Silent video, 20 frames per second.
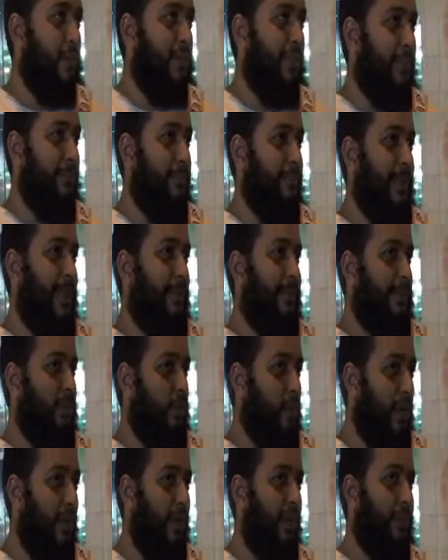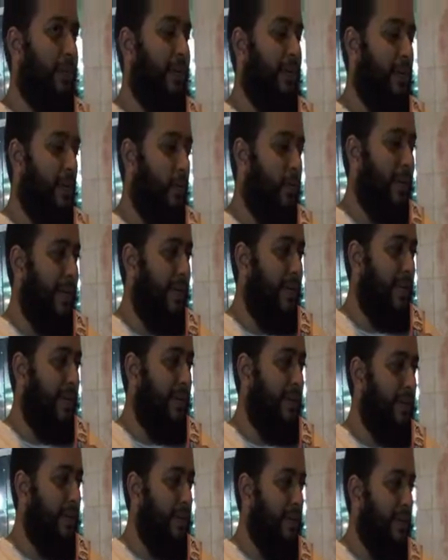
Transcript: قدام جامعه الدول العربيه الجمعه الجايه